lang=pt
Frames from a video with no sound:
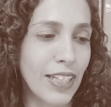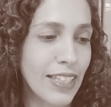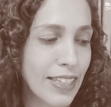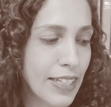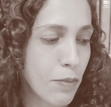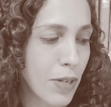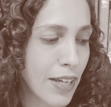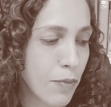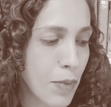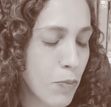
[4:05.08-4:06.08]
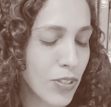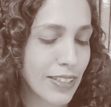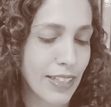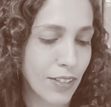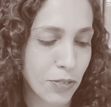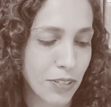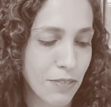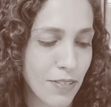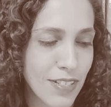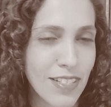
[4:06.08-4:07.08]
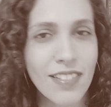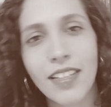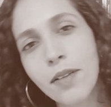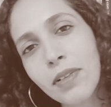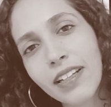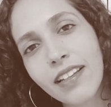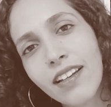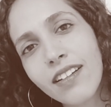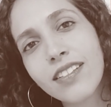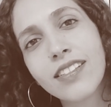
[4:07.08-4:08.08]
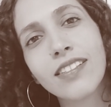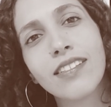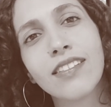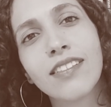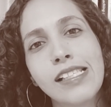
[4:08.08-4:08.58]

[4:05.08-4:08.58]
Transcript: Eu nem lembro, era uma modelo que fazia. Você lembra quem era, tia?